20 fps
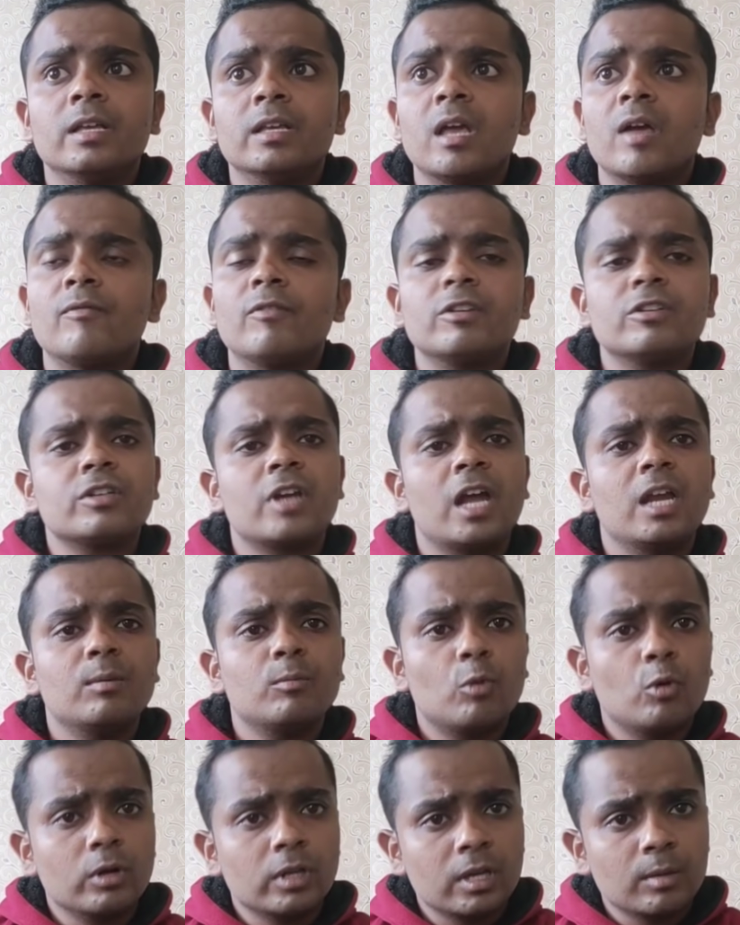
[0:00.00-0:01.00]
या फिर
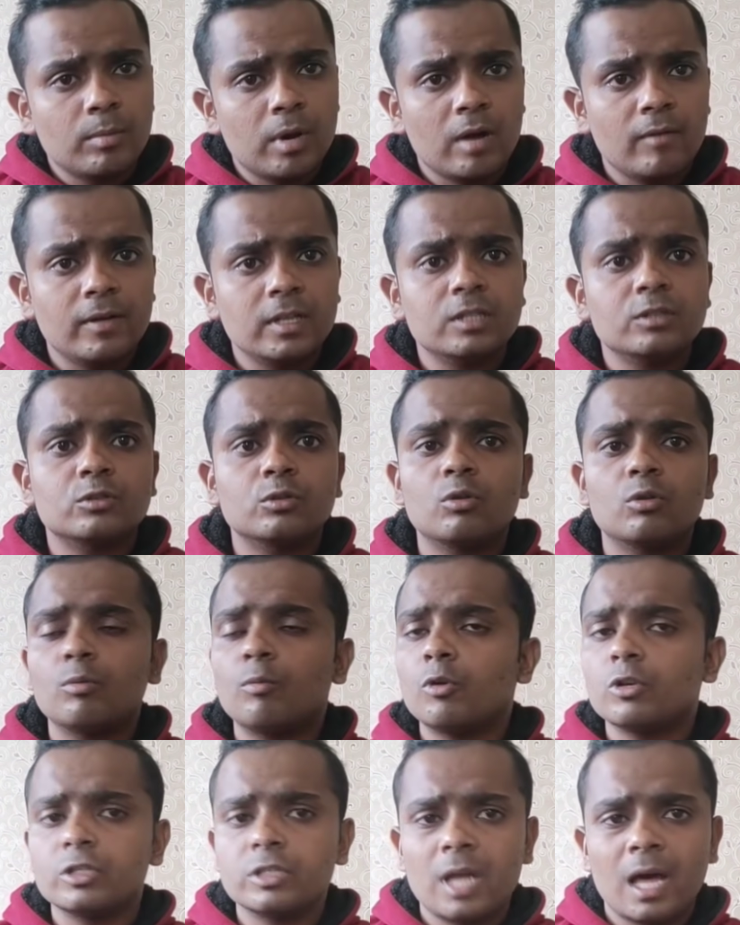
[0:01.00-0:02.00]
श्राइन बोर्ड के भवंस हो
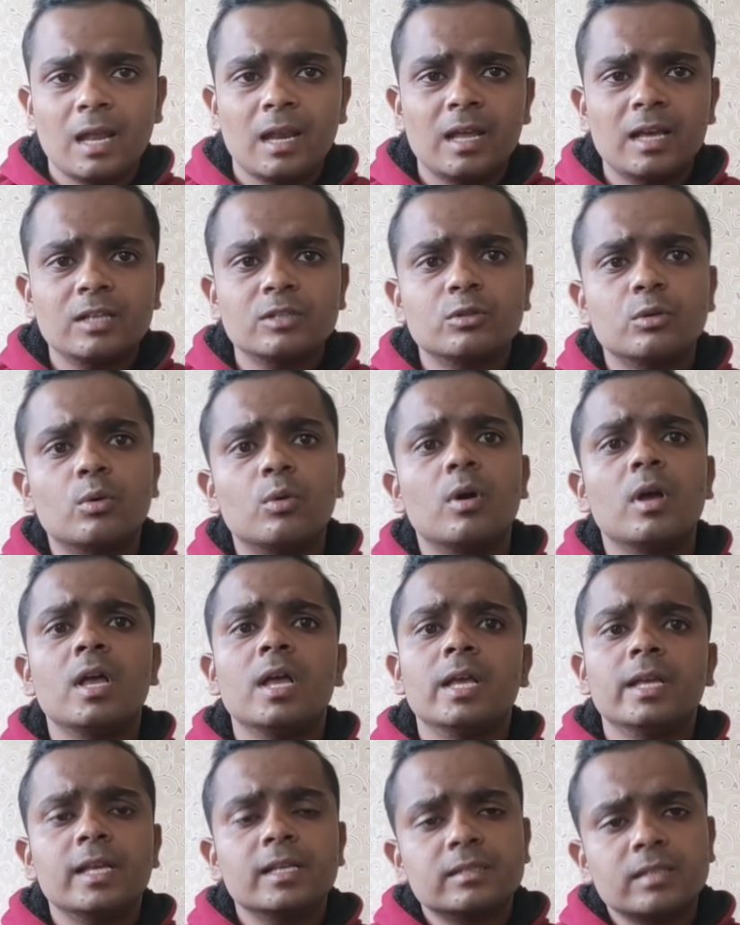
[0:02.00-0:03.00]
भोजनालय हो
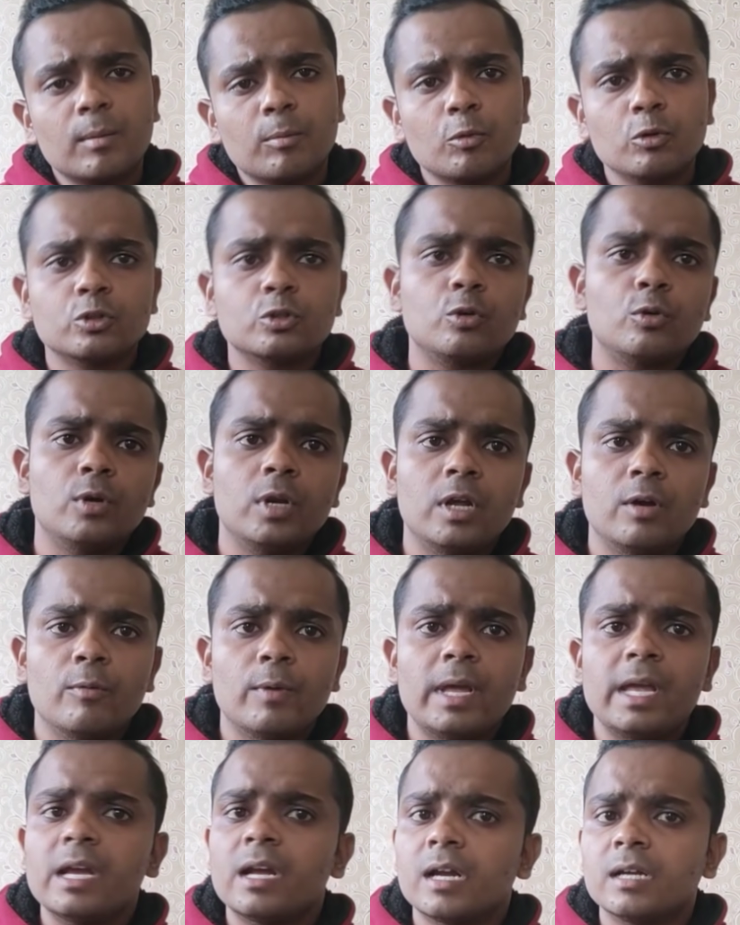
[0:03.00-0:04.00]
ये सब कुछ खुले
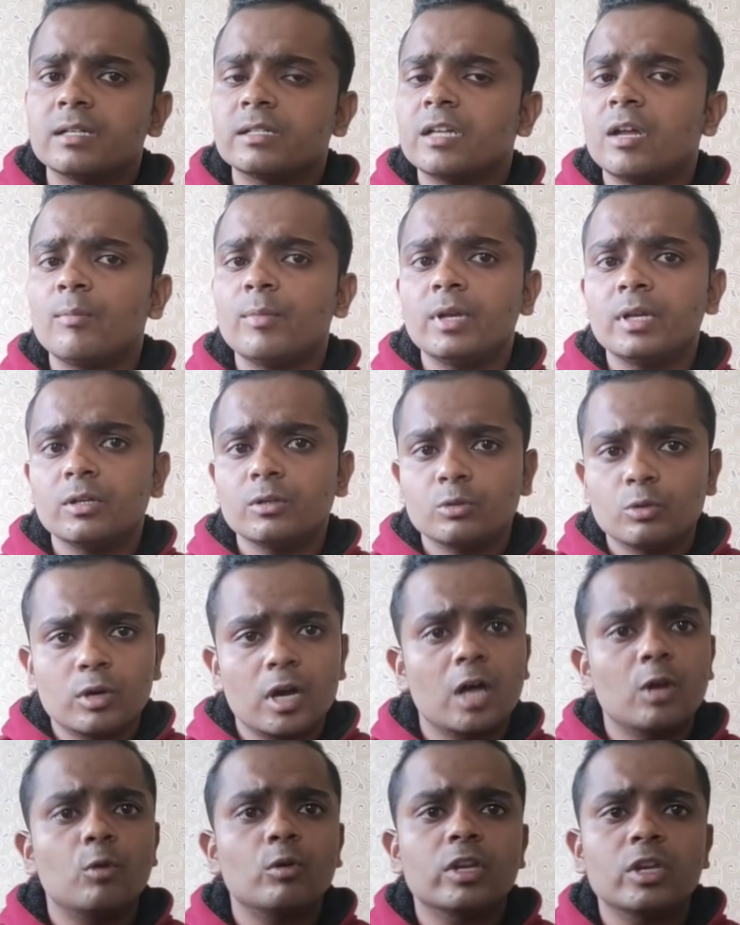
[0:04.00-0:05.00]
हुए हैं कटरा में
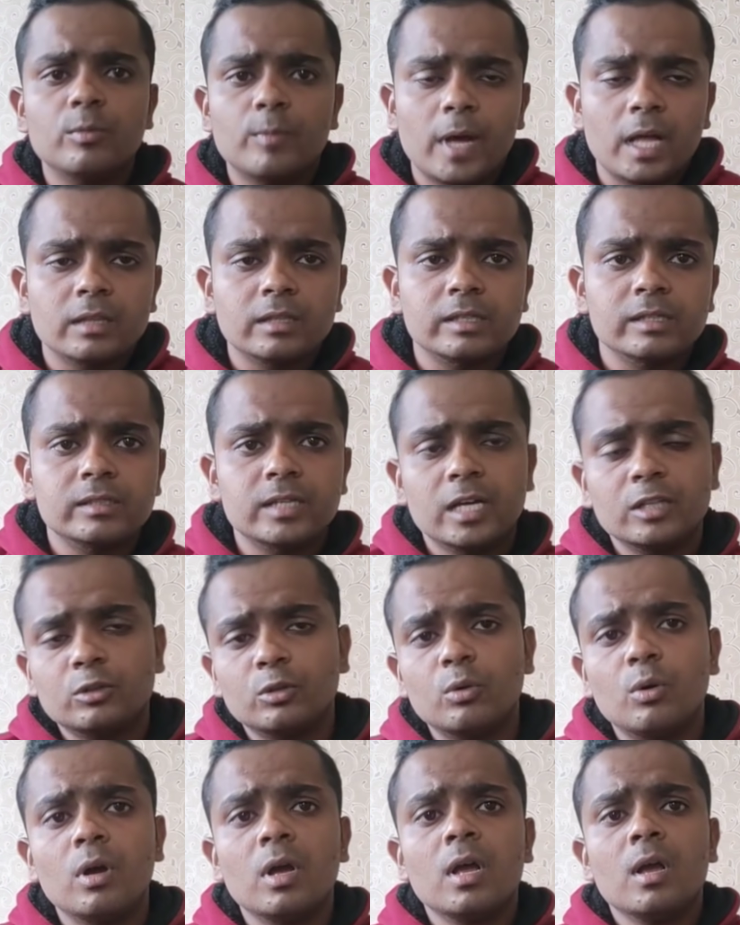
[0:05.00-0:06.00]
दुकानों की बात की जाए
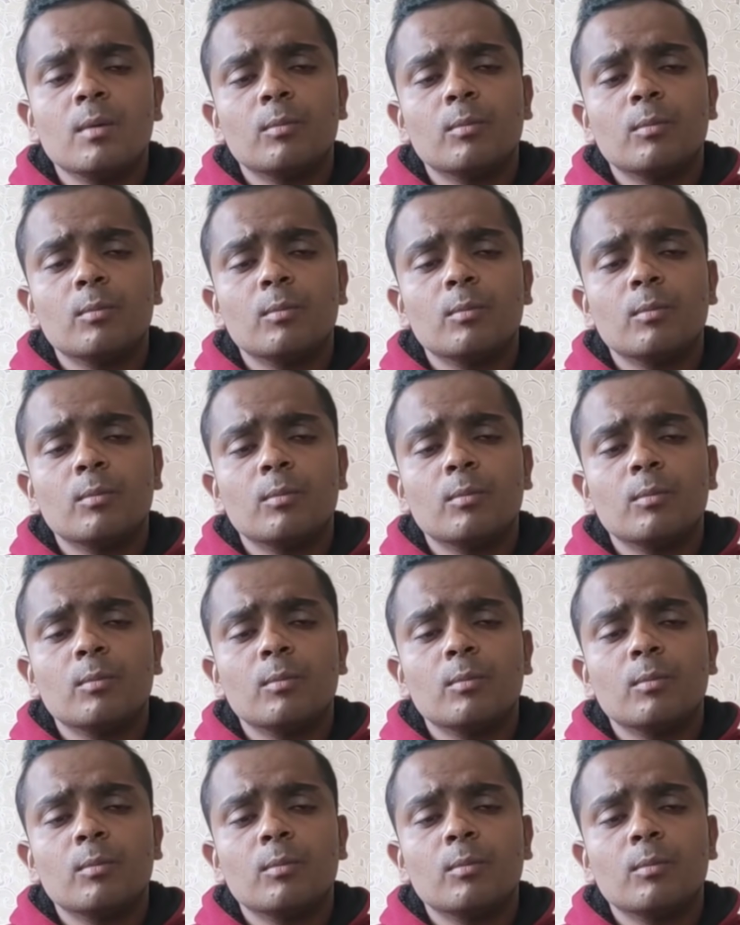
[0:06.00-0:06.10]
तो